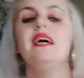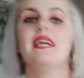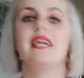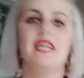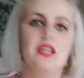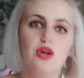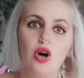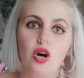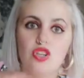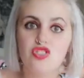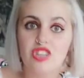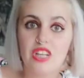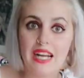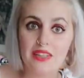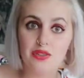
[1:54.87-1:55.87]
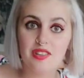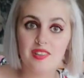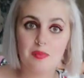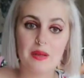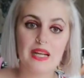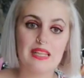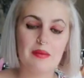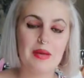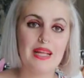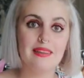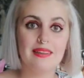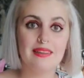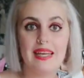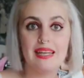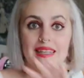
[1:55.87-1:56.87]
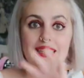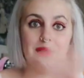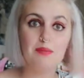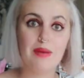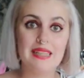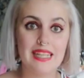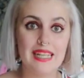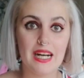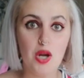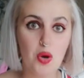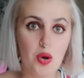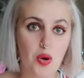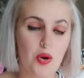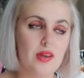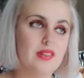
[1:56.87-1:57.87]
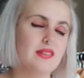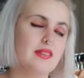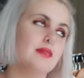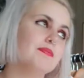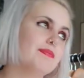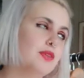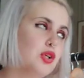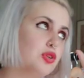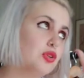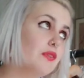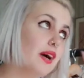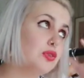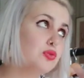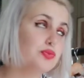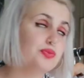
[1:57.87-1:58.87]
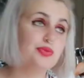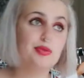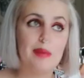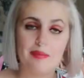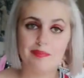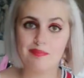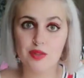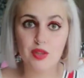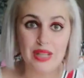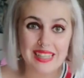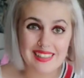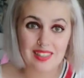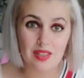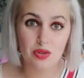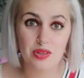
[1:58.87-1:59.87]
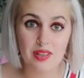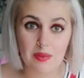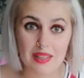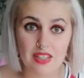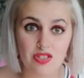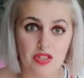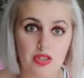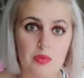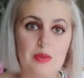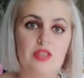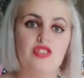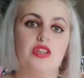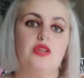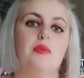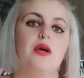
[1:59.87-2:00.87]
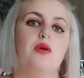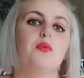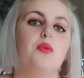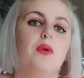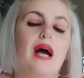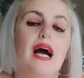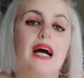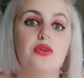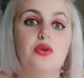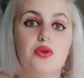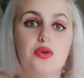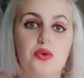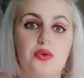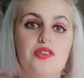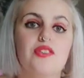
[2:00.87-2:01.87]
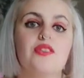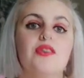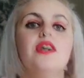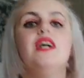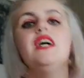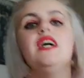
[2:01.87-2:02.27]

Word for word: che io ho cercato disperatamente in maniera low cost, ne ho trovato uno ma non è che sia soddisfatta al 100% perché comunque hanno il loro costo,